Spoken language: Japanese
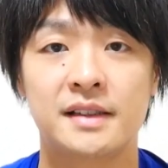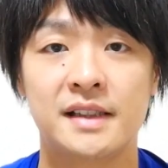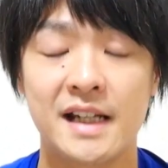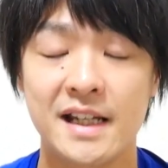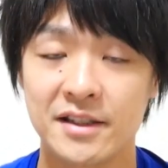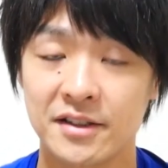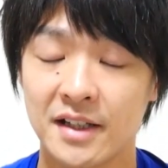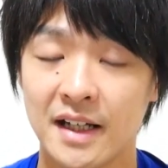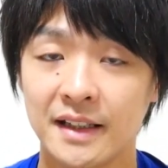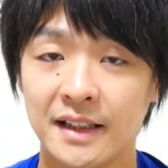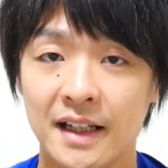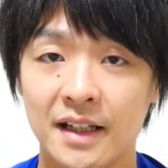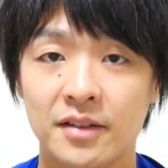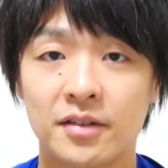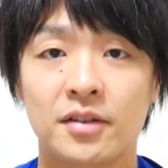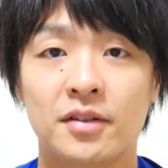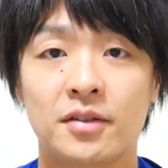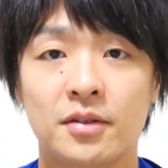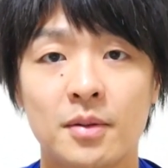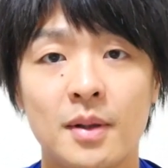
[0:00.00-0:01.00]
自立過程
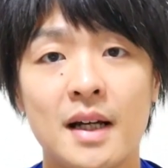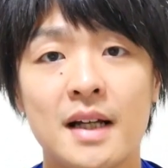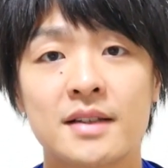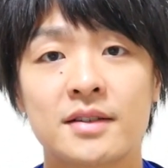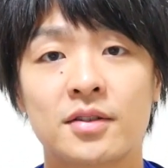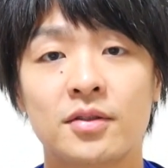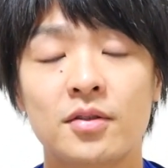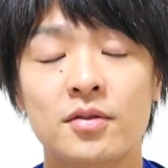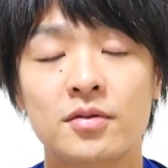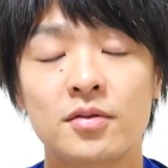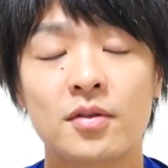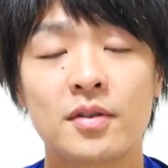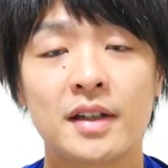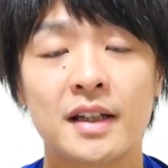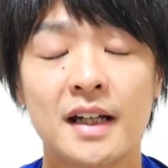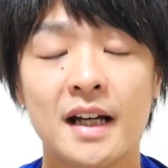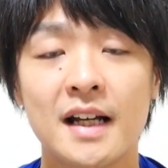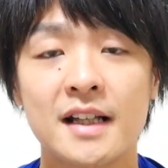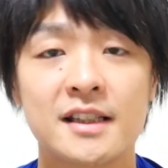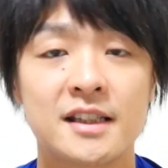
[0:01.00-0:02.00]
というのはその動
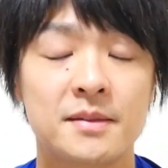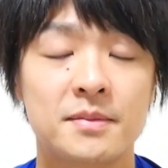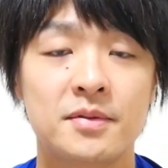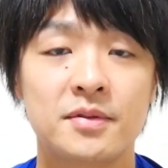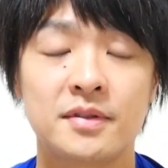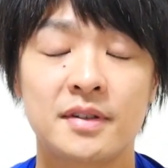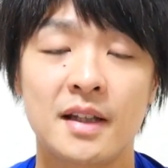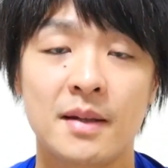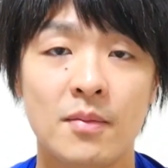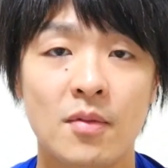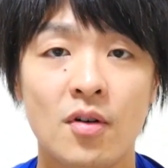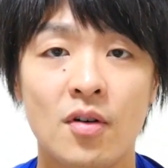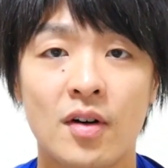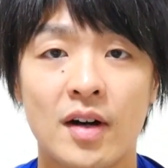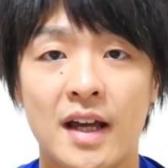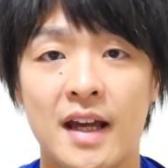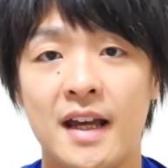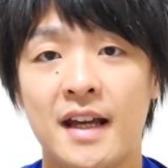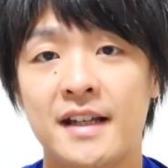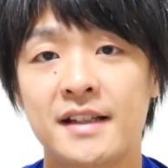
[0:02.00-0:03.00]
きが自分で
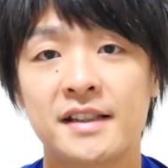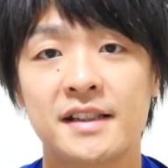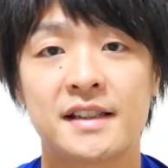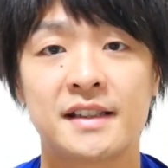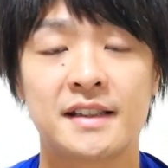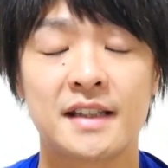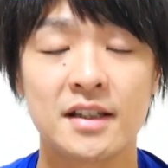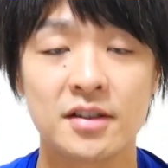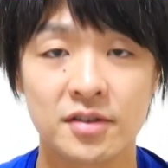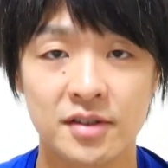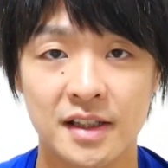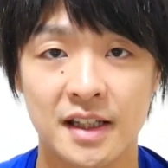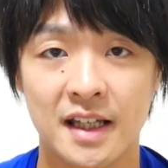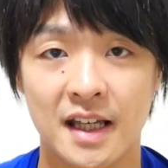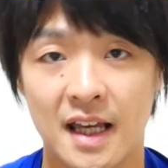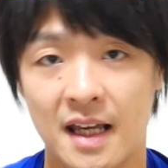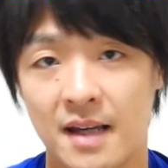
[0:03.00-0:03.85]
も、えー、意識せずに、